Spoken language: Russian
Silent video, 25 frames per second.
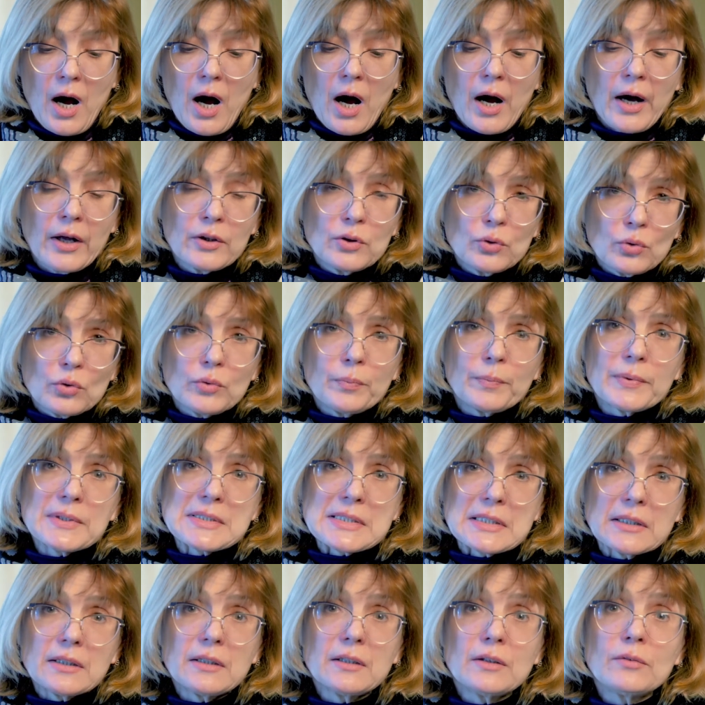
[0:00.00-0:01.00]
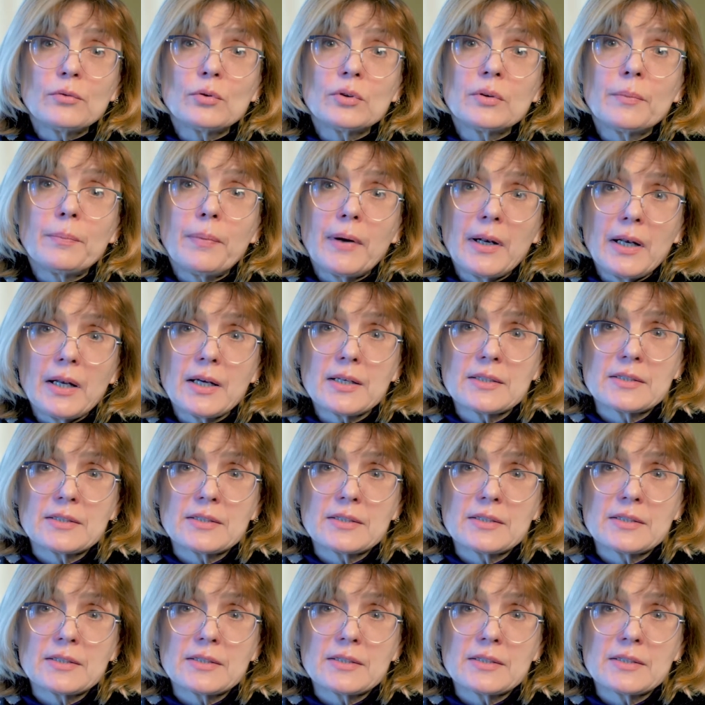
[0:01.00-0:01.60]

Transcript: а тот послал его на поля